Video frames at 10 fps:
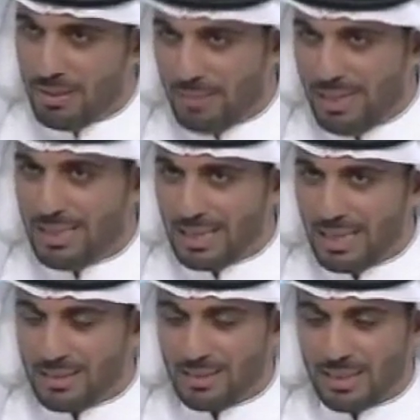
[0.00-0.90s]
محل
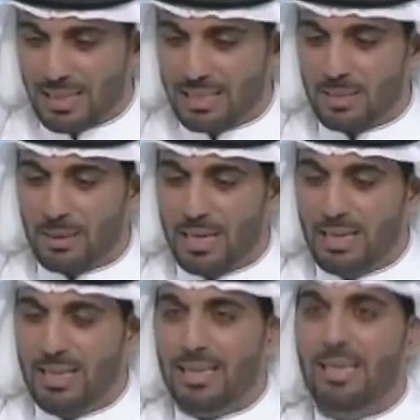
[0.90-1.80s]
خياطه نادير
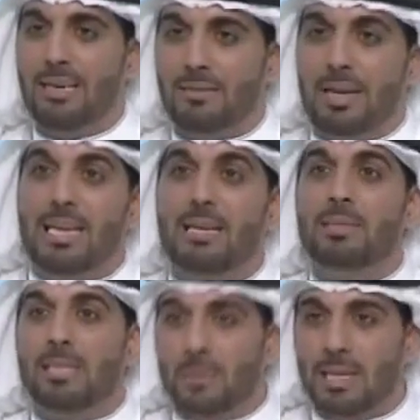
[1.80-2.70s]
وهذا فقال انا
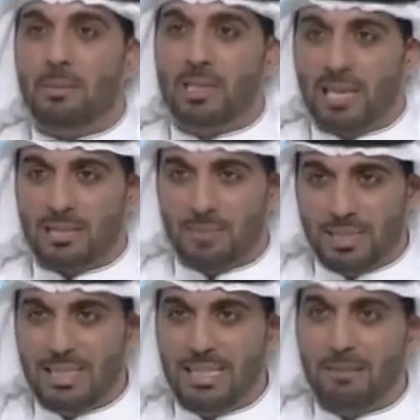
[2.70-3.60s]
بسوي لك موديلات
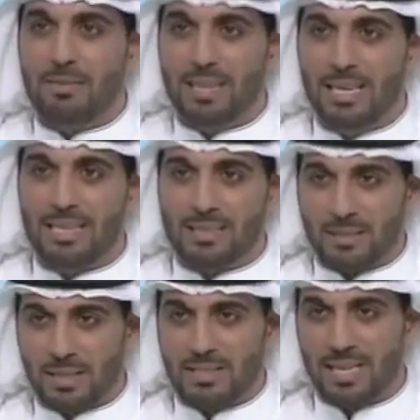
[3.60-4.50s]
معينه فيها
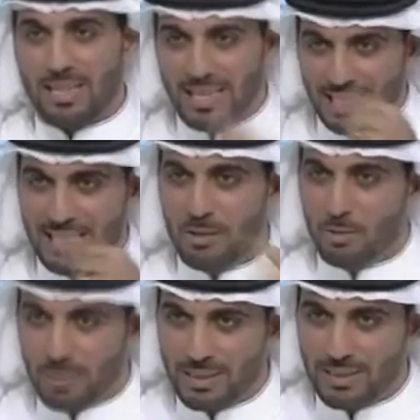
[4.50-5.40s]
التطريز هذا اللي هي
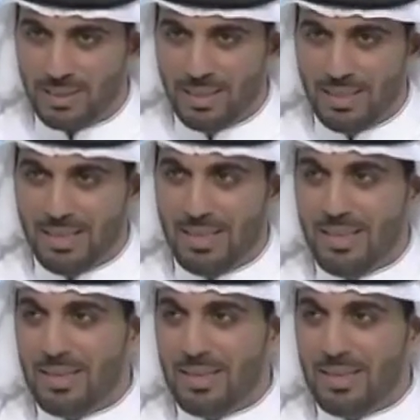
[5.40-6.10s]
يعني يعني طيب. مش